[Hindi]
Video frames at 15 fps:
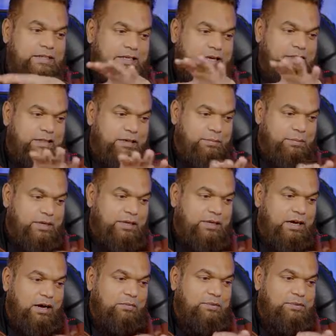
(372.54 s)
इसके अंदर भी
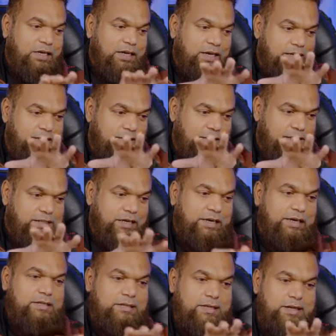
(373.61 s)
आप सारी की सारी
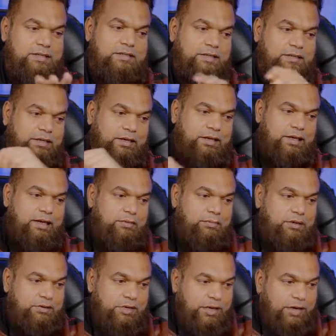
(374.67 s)
सेटिंग्स कर सकते हैं
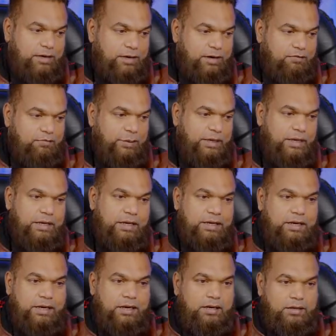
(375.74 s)
आपने ट्राइंगल लेफ्ट पे क्लिक
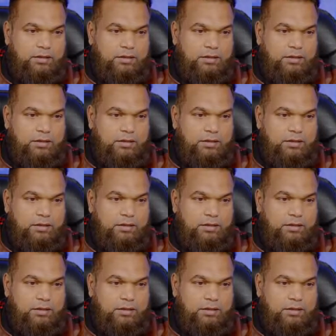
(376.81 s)
किया